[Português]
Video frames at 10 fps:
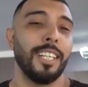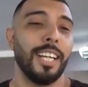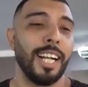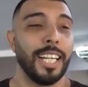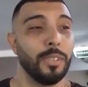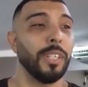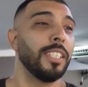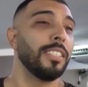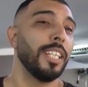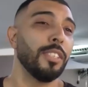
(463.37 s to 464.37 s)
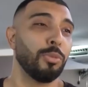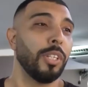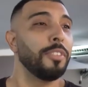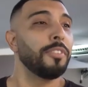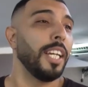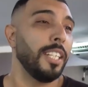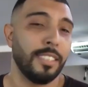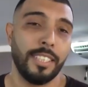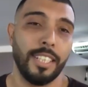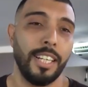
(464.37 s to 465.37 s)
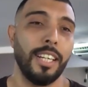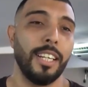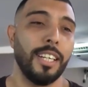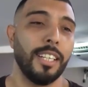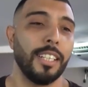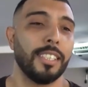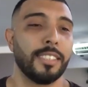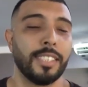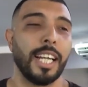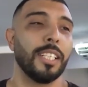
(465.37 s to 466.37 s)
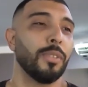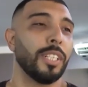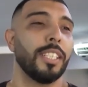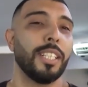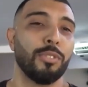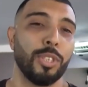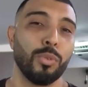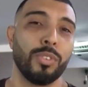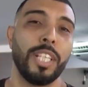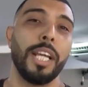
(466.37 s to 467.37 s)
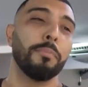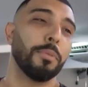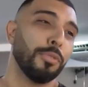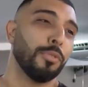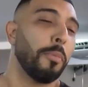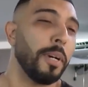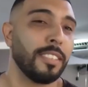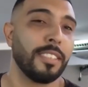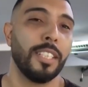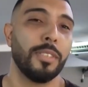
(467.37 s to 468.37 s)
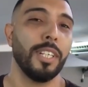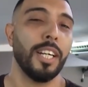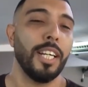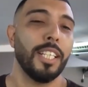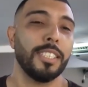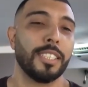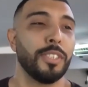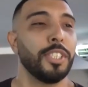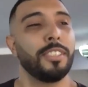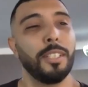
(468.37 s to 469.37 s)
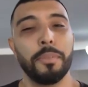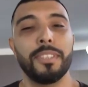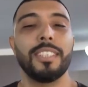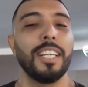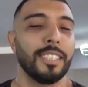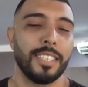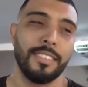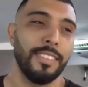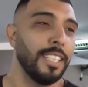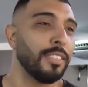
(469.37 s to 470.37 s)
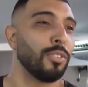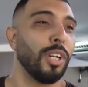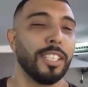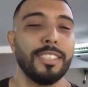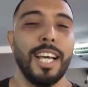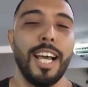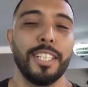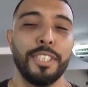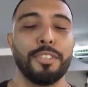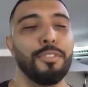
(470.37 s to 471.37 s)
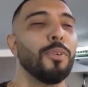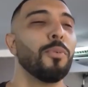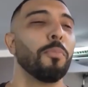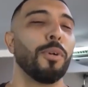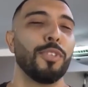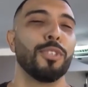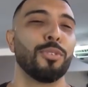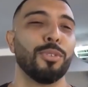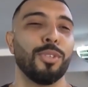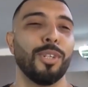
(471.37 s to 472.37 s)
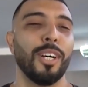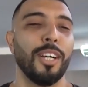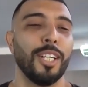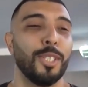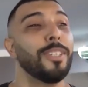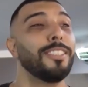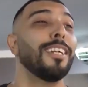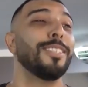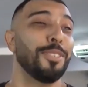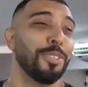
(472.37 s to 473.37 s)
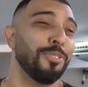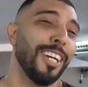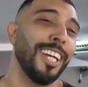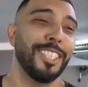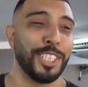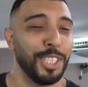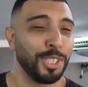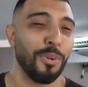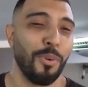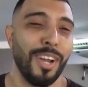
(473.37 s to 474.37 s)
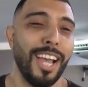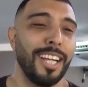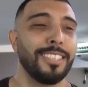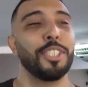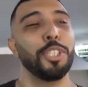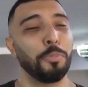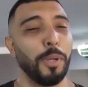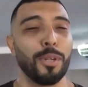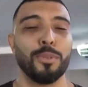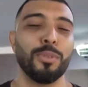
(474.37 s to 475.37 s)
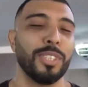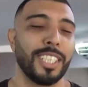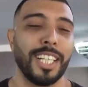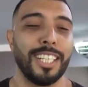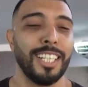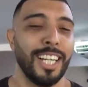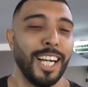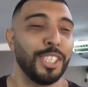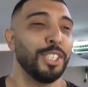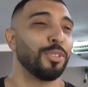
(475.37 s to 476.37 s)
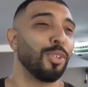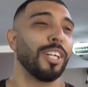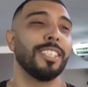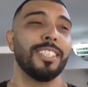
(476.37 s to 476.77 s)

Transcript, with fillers: É, cada um aqui tem a sua vivência, é, cada um aqui tem o seu tempo de formação, então a gente sempre senta, às vezes, troca ideia, a gente vê algum professor num exercício diferente que a gente não conhece, a gente pergunta, a gente troca